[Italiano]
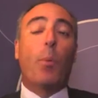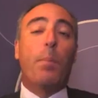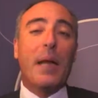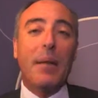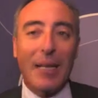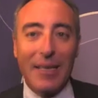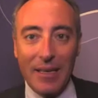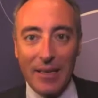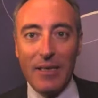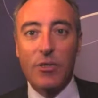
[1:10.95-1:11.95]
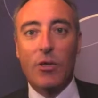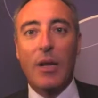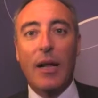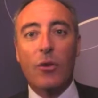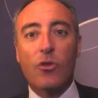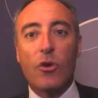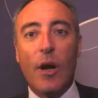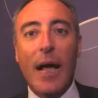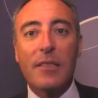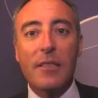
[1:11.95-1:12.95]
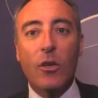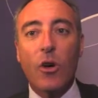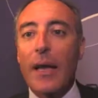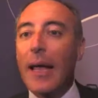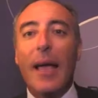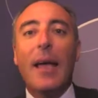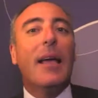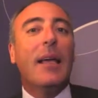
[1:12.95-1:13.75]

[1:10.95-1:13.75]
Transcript: prima dell'inizio dell'anno scolastico e che